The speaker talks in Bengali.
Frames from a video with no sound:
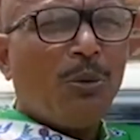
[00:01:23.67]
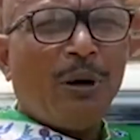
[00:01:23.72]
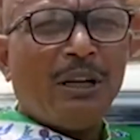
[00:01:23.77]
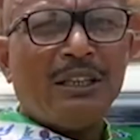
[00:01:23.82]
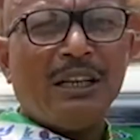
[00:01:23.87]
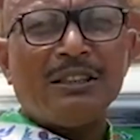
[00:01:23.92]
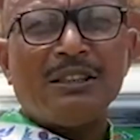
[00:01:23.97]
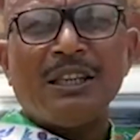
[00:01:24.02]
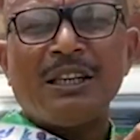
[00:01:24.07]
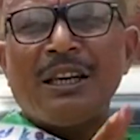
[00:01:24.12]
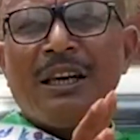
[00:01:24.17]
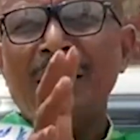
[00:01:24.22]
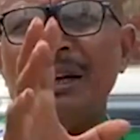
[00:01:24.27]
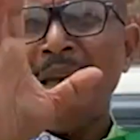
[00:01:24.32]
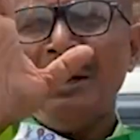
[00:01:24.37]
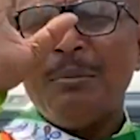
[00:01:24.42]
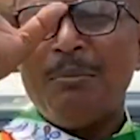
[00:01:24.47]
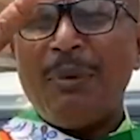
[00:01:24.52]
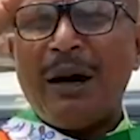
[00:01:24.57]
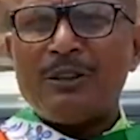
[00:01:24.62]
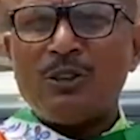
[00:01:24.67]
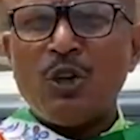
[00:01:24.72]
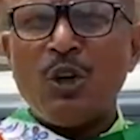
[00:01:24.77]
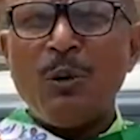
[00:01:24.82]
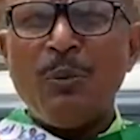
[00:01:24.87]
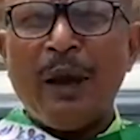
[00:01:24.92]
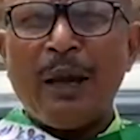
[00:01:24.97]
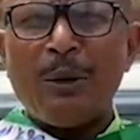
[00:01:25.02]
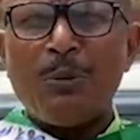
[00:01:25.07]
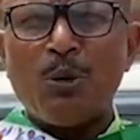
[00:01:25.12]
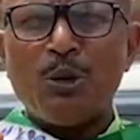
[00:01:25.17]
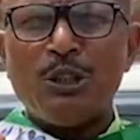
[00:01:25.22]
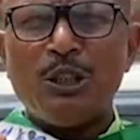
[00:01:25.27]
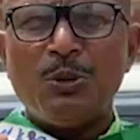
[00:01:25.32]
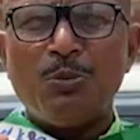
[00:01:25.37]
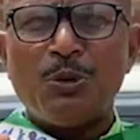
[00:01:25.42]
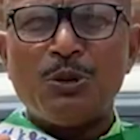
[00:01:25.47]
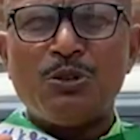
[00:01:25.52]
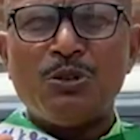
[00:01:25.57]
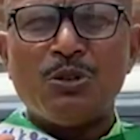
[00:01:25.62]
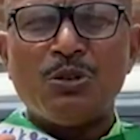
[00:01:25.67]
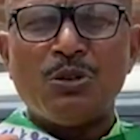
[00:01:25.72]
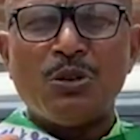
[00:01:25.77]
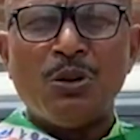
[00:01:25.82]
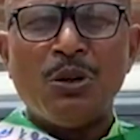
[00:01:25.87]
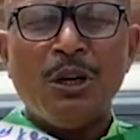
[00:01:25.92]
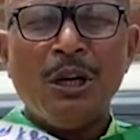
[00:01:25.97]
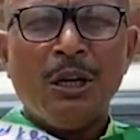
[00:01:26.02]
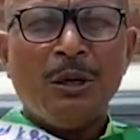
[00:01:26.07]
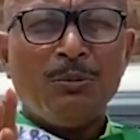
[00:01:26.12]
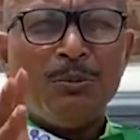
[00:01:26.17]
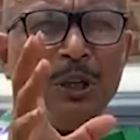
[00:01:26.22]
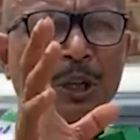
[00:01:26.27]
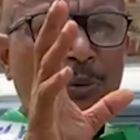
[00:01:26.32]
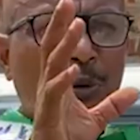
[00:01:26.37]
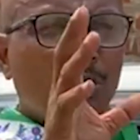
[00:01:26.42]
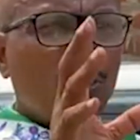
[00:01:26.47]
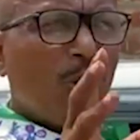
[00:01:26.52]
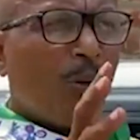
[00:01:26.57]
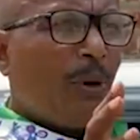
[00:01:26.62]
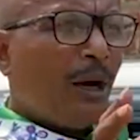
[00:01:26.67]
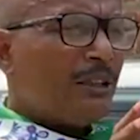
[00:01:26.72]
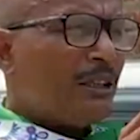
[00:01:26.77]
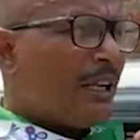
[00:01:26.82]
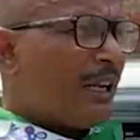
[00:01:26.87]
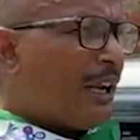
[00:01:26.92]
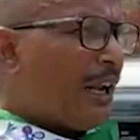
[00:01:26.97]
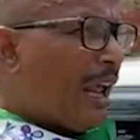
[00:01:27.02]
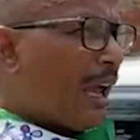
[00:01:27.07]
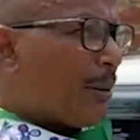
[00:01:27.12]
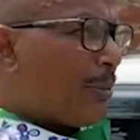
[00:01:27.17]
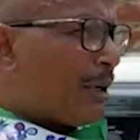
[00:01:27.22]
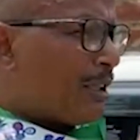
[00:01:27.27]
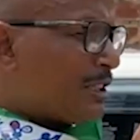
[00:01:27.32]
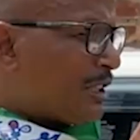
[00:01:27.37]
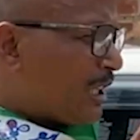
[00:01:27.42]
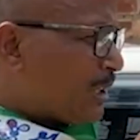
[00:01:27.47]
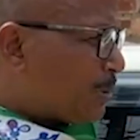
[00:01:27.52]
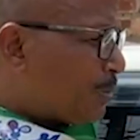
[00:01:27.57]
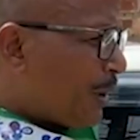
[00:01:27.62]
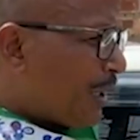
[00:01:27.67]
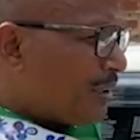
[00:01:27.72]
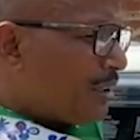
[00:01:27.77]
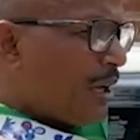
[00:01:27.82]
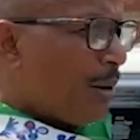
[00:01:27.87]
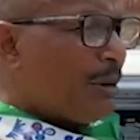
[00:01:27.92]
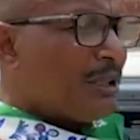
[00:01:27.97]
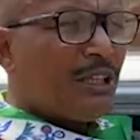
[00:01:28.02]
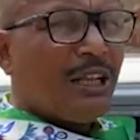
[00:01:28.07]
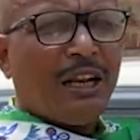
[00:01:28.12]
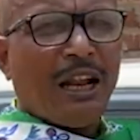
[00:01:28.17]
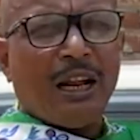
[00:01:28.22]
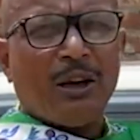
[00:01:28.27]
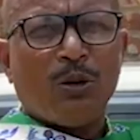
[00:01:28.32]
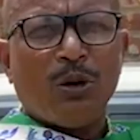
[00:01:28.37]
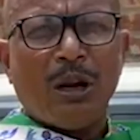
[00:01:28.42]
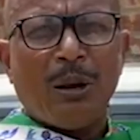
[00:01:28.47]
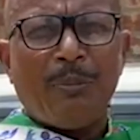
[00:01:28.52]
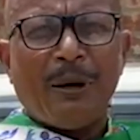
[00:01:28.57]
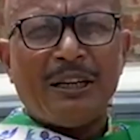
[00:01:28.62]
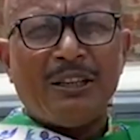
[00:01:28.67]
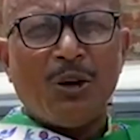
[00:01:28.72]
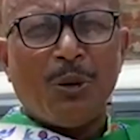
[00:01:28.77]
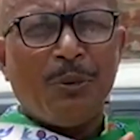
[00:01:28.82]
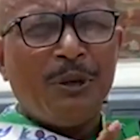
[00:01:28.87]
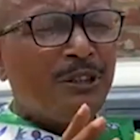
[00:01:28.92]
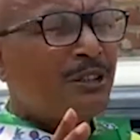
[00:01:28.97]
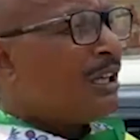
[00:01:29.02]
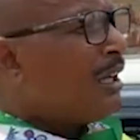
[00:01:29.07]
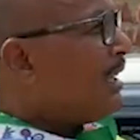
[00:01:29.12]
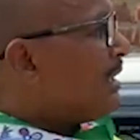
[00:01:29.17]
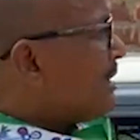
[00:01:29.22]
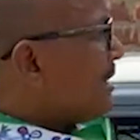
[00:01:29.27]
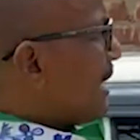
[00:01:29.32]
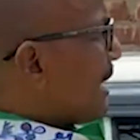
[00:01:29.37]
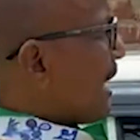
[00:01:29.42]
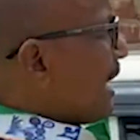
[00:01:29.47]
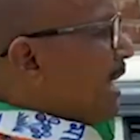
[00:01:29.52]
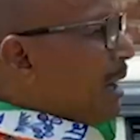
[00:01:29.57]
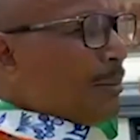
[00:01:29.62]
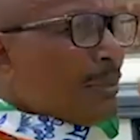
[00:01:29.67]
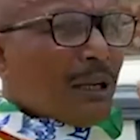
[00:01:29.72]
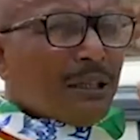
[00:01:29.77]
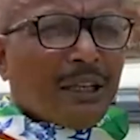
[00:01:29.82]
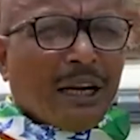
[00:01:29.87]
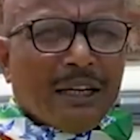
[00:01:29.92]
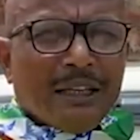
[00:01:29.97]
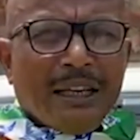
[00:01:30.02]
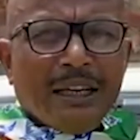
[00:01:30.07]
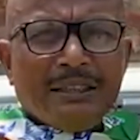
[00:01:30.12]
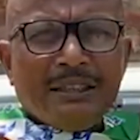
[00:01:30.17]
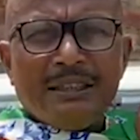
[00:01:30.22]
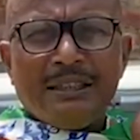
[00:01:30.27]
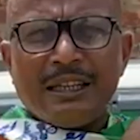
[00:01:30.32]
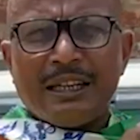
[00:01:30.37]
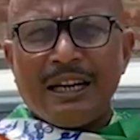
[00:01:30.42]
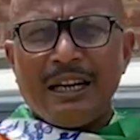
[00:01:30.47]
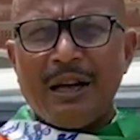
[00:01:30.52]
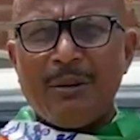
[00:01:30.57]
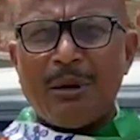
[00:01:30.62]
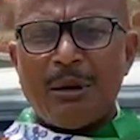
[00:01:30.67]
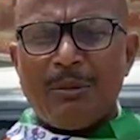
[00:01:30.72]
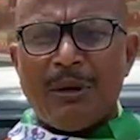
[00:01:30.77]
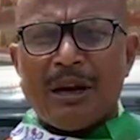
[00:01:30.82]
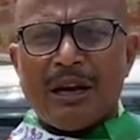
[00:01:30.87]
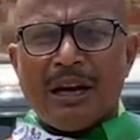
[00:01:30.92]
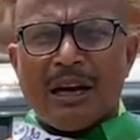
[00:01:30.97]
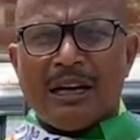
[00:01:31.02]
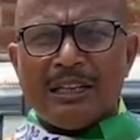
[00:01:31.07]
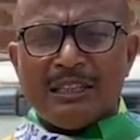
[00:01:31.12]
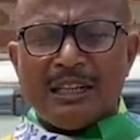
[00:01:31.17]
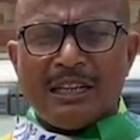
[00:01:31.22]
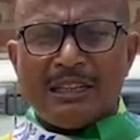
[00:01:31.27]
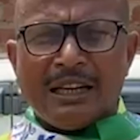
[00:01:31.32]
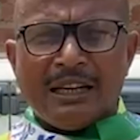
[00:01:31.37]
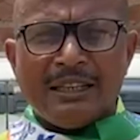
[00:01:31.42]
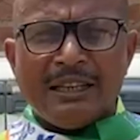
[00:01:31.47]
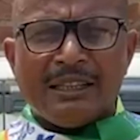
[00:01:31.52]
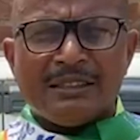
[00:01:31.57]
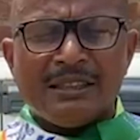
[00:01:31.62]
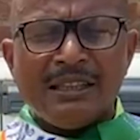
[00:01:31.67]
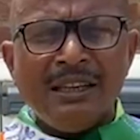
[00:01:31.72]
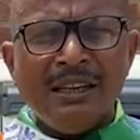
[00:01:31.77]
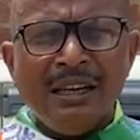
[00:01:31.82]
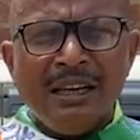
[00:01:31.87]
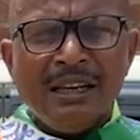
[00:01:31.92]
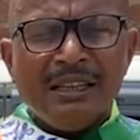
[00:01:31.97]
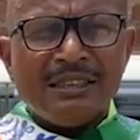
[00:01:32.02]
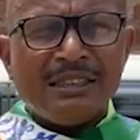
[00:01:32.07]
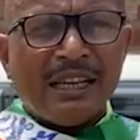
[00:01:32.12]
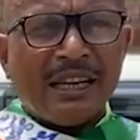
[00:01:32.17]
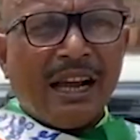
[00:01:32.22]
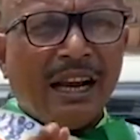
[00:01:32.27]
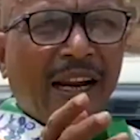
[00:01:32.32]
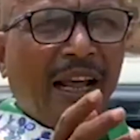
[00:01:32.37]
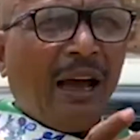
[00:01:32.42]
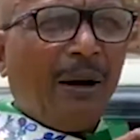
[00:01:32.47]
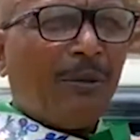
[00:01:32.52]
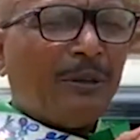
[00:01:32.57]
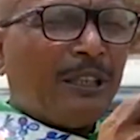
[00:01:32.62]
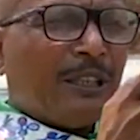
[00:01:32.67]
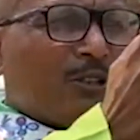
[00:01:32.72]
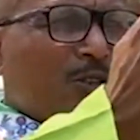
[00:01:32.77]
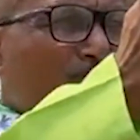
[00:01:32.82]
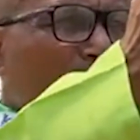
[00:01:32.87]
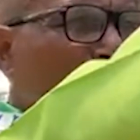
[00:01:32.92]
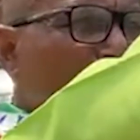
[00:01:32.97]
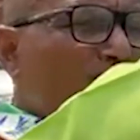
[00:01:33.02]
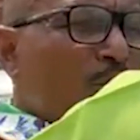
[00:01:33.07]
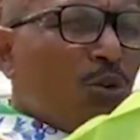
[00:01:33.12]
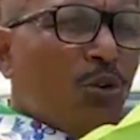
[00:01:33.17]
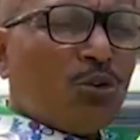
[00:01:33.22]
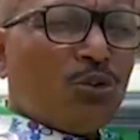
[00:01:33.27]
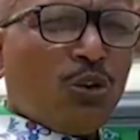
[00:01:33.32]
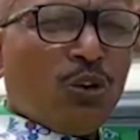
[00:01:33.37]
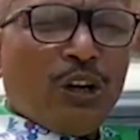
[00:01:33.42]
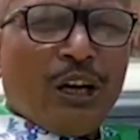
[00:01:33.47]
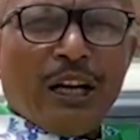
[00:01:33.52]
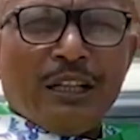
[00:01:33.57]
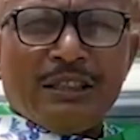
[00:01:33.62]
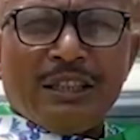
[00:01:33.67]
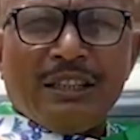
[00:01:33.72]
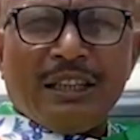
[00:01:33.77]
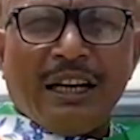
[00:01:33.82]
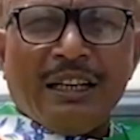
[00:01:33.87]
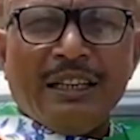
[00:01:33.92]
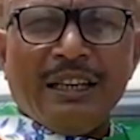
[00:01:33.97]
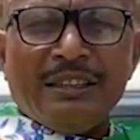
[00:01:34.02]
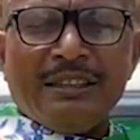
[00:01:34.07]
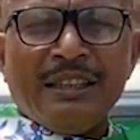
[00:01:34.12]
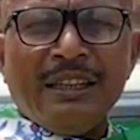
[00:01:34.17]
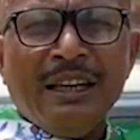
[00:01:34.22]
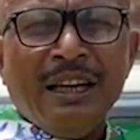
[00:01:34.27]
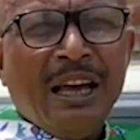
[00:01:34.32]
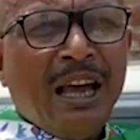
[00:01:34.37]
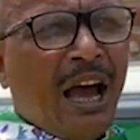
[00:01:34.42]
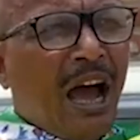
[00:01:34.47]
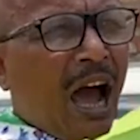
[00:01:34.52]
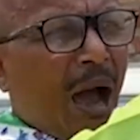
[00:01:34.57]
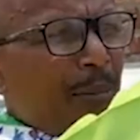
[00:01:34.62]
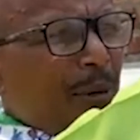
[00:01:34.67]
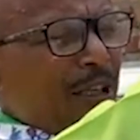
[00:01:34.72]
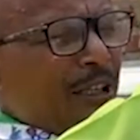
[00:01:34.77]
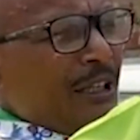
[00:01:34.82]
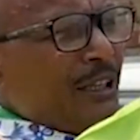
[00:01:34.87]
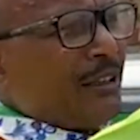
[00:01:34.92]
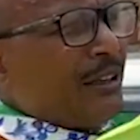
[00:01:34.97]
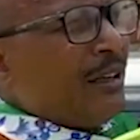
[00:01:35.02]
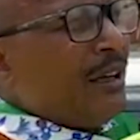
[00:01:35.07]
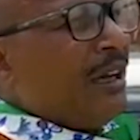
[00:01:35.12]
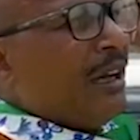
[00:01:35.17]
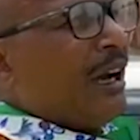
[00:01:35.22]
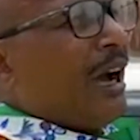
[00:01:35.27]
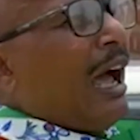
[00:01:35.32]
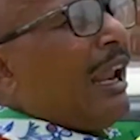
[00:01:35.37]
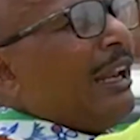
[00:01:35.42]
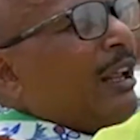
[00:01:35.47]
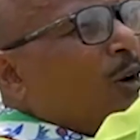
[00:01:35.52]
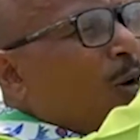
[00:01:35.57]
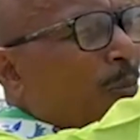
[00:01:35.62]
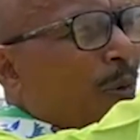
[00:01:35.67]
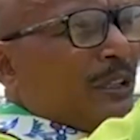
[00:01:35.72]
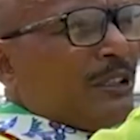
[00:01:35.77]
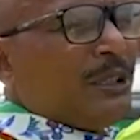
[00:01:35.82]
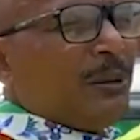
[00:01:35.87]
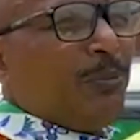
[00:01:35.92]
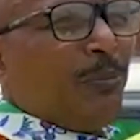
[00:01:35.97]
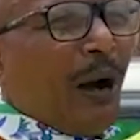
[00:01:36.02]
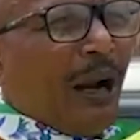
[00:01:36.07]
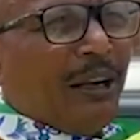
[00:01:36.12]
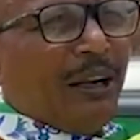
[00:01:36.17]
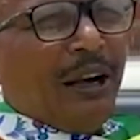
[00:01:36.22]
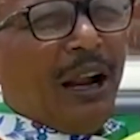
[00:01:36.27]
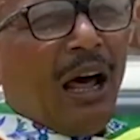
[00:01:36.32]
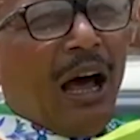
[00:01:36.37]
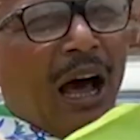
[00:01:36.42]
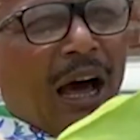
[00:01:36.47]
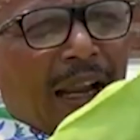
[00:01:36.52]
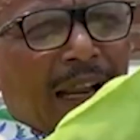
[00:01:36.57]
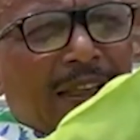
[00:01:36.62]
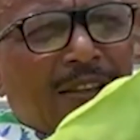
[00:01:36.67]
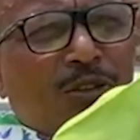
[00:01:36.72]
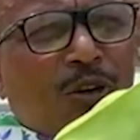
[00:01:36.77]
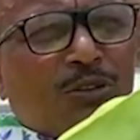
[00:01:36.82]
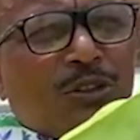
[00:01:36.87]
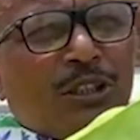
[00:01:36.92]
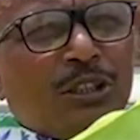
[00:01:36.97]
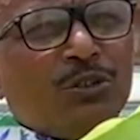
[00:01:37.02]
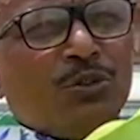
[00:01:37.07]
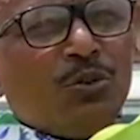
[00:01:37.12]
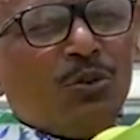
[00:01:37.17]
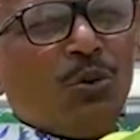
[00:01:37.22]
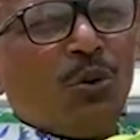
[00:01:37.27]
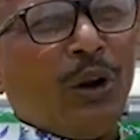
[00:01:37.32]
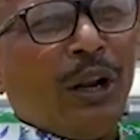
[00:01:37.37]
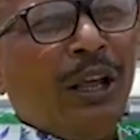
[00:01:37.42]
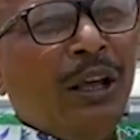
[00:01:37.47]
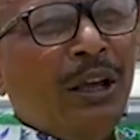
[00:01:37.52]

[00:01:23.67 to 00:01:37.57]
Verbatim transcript: বাজার থেকে বাসুলি মায়ের মন্দির পর্যন্ত বীরবন্ধ বাজারের একবারে শেষ প্রান্তে আমাদের লালগোলা পার্টি অফিস যেখানে আমরা দাঁড়িয়ে আছি যেখানে আমার ভাগা গাড়িরা দাঁড়িয়ে আছে সেখানে আমাদের সমস্ত লোকজনেরা এসে দাঁড়িয়েছে আমি ঠিক খালের ওপাশে পাটনা আলাইচক থেকে শুরু করে